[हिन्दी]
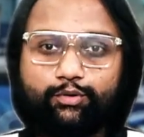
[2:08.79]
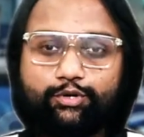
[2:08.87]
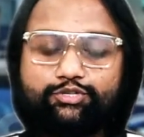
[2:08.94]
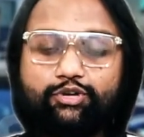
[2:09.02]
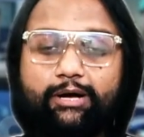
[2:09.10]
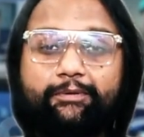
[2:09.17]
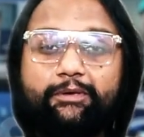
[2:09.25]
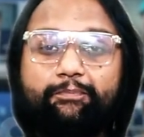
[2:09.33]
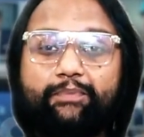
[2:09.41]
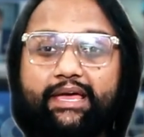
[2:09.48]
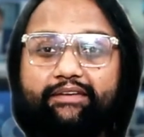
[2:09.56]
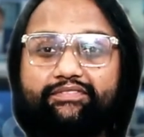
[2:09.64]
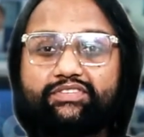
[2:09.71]
और जो आपकी
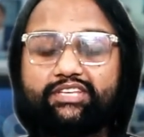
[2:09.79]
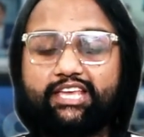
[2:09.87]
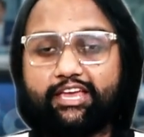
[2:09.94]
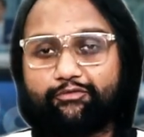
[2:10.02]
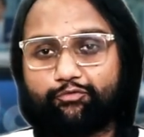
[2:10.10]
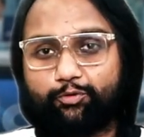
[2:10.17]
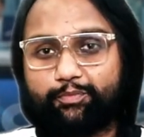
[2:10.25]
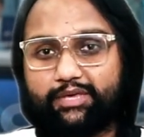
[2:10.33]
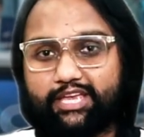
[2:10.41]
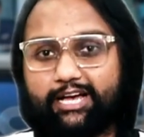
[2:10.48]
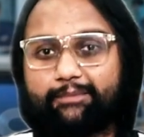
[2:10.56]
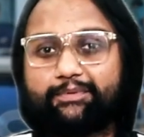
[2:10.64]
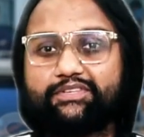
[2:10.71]
प्राइवेसी है वो
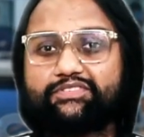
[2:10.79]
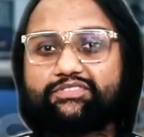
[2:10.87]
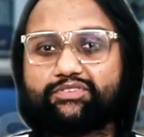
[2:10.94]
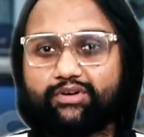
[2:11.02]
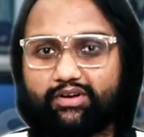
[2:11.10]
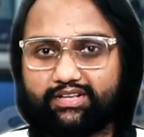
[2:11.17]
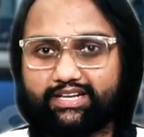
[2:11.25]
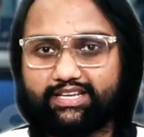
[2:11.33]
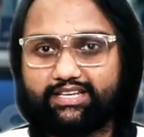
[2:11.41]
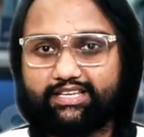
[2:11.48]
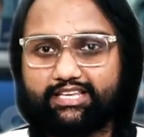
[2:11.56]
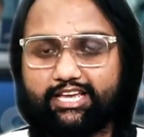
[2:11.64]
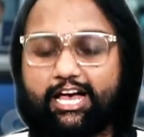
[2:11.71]
भी आपकी स्ट्रांग
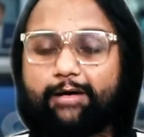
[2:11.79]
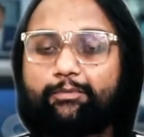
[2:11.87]
रहेगी